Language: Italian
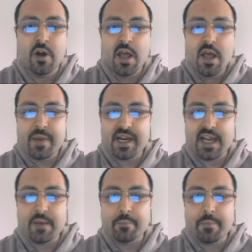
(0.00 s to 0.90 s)

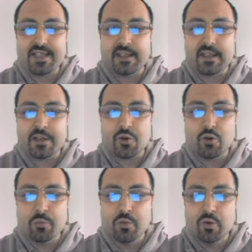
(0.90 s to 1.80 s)
perché è basata su
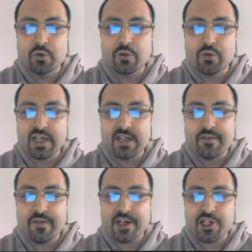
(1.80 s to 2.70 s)
Ubuntu ed è
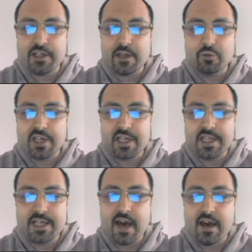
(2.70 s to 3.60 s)
facile da
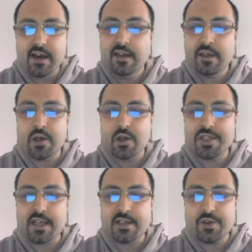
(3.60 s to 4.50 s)
utilizzare. Io lo
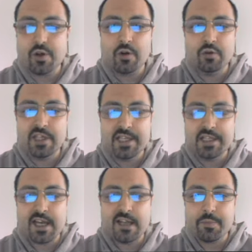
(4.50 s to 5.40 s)
stesso l'ho
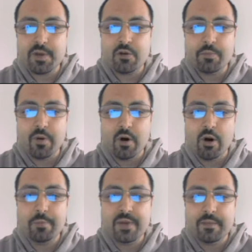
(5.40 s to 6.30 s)
utilizzata per un
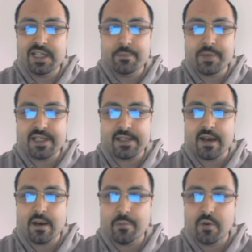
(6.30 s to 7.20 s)
po' prima di
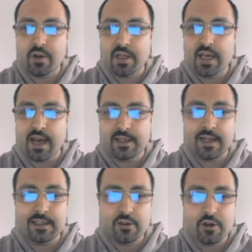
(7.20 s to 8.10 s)
passare poi ad
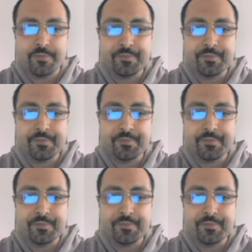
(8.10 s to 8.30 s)
altro.